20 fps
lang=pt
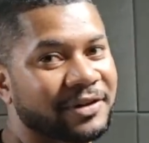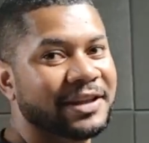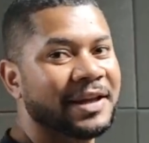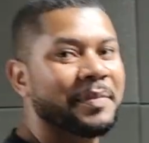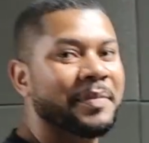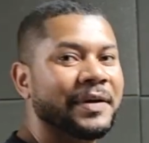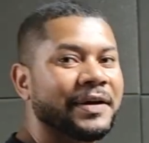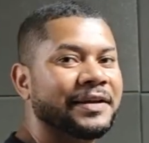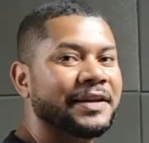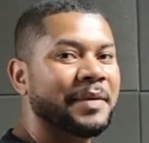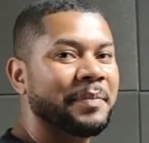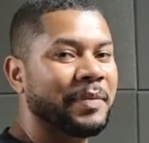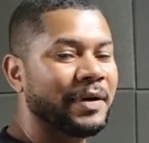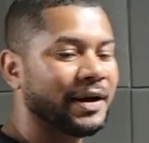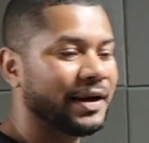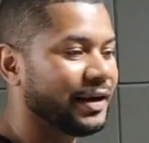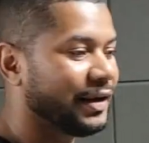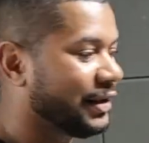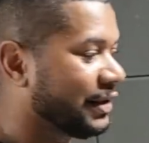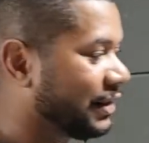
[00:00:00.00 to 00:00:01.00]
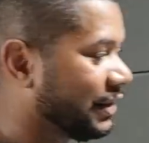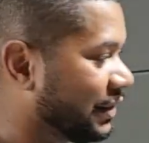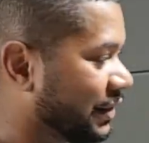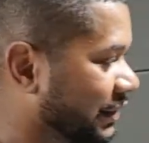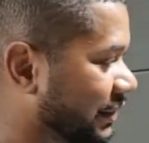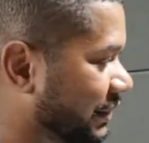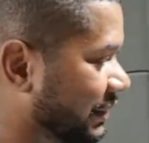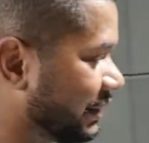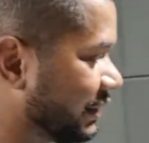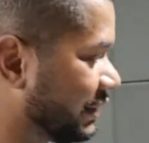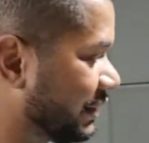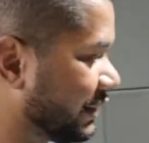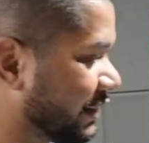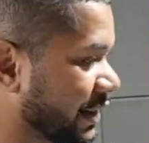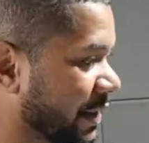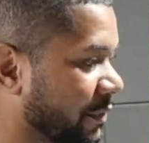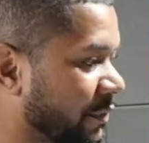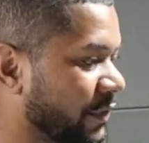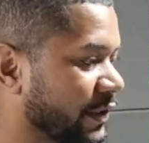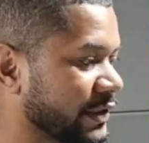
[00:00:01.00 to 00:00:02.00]
Ô, oh, dá pra... Dá pra... Será que
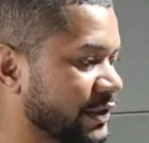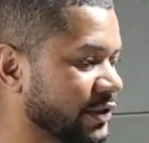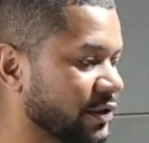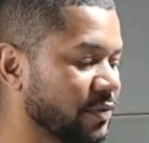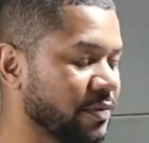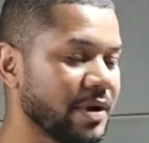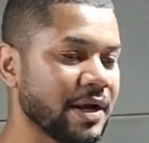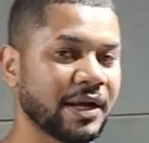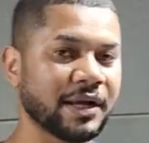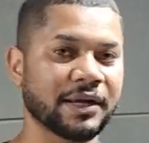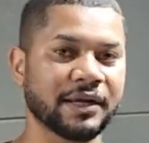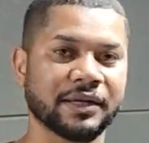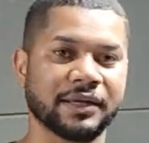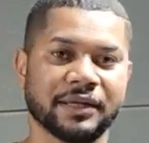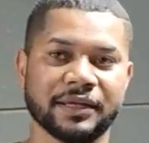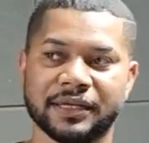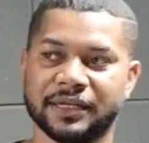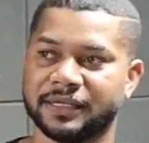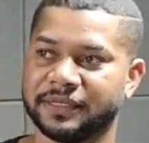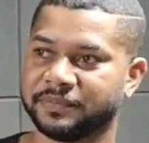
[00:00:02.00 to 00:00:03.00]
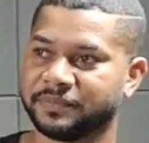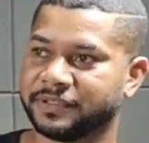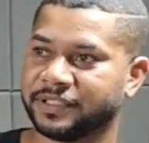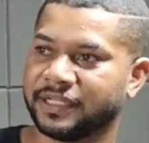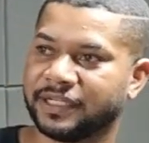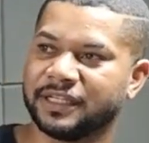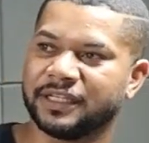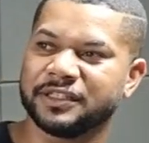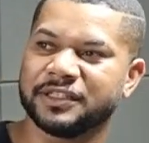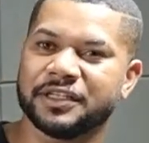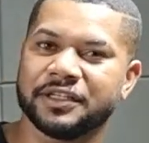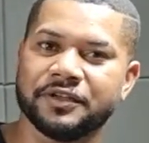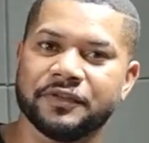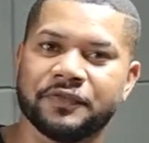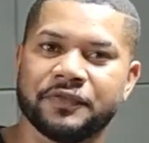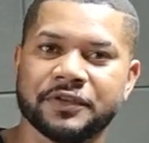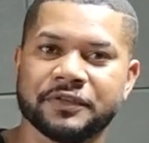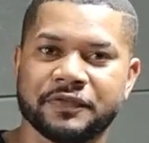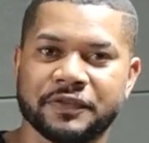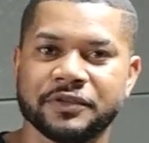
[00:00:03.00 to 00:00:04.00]
alguém dá vai acertar? Uma... Ah, apesar que acho que é
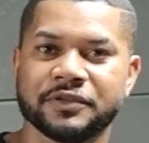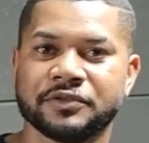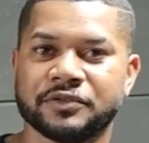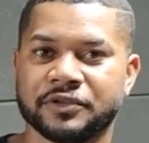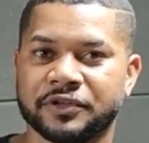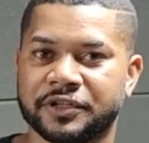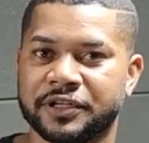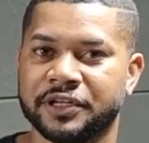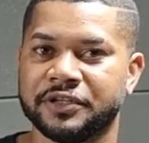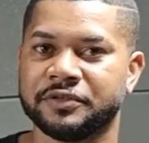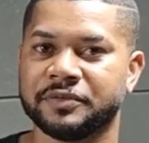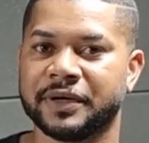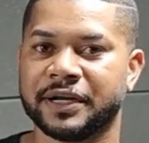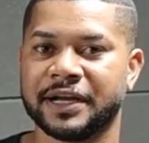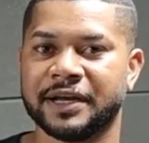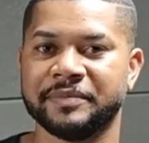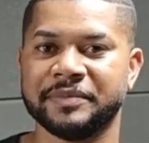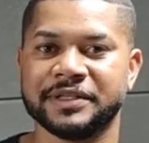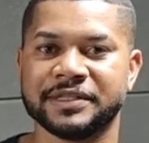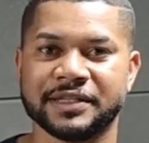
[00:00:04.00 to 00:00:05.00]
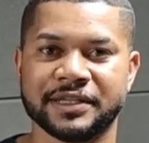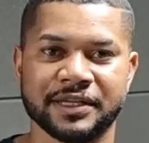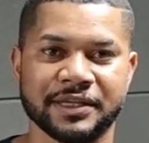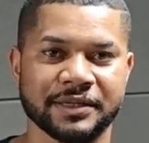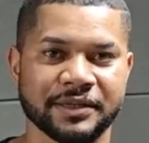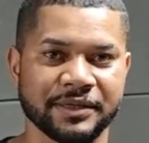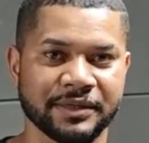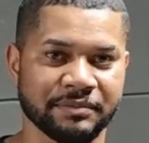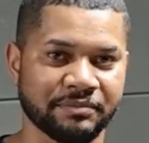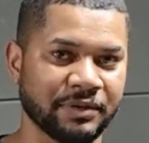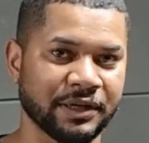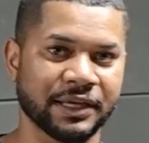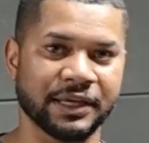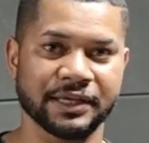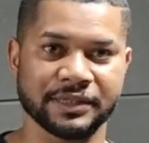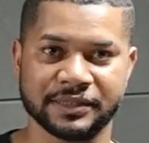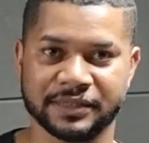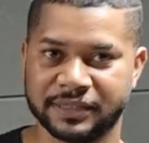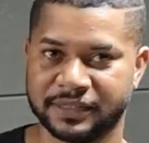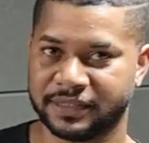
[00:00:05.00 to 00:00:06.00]
difícil fazer um sorteio de uma camisa, né? Pra
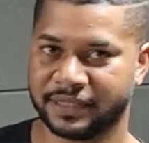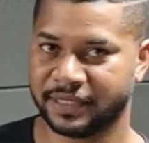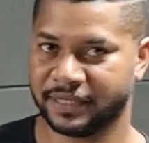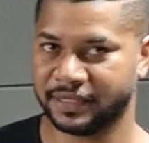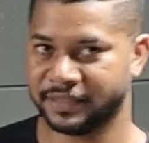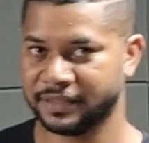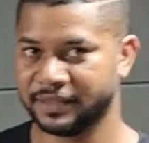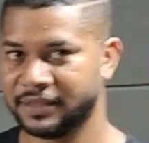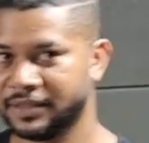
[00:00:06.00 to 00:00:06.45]
quem acertar.